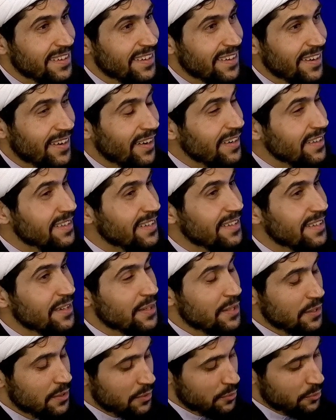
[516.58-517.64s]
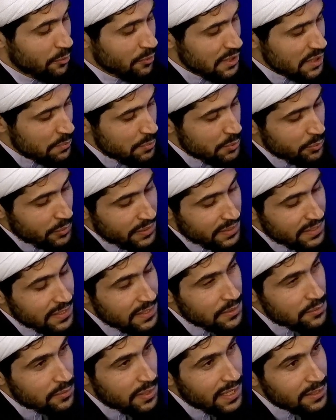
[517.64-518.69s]
Olha,
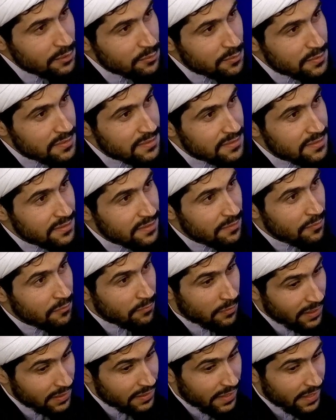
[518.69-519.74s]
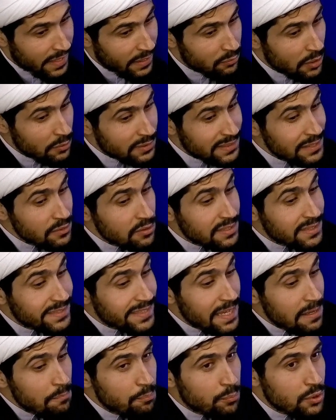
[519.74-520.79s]
2.500 anos fala: Eu não tenho
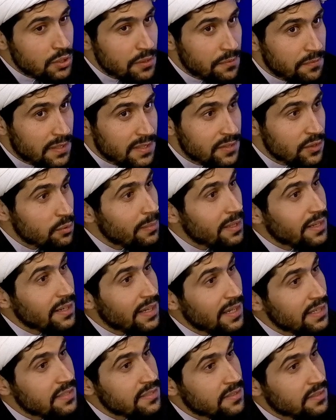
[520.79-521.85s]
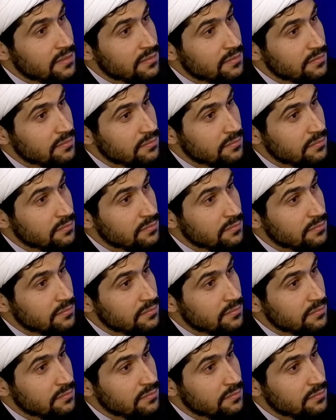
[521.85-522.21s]
tempo de fazer uma casa.